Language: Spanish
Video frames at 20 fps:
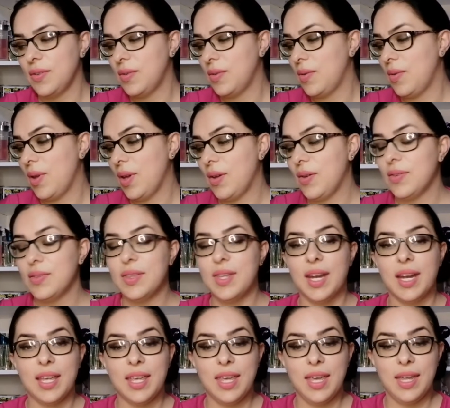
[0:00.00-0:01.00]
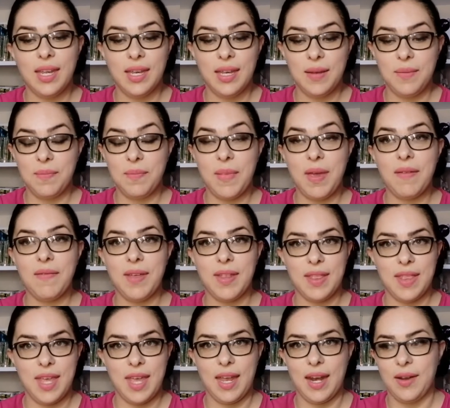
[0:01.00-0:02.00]
no encontré quien me
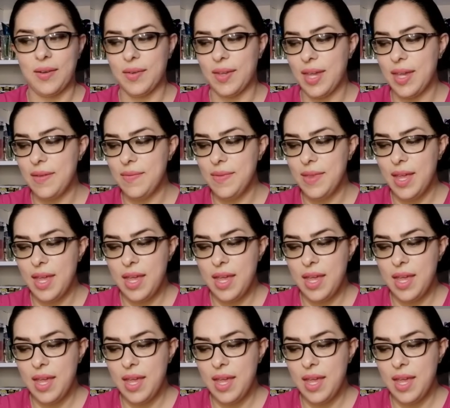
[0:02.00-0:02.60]
vendiera, ¿ok?